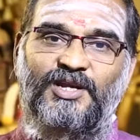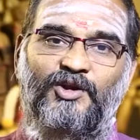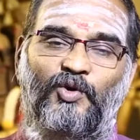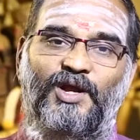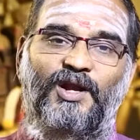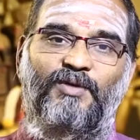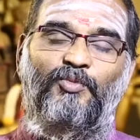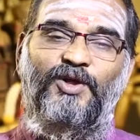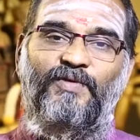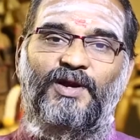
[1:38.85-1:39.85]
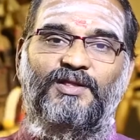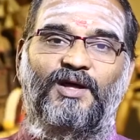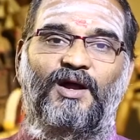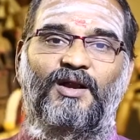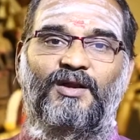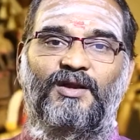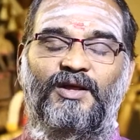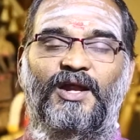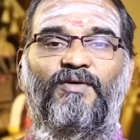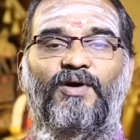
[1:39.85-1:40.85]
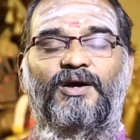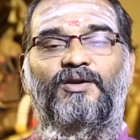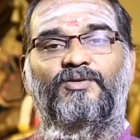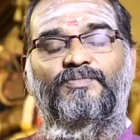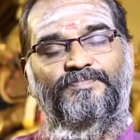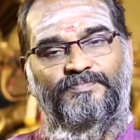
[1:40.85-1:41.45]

சில நொடிகளில் முடிவெடுத்தால் என்னவாக இருக்கும்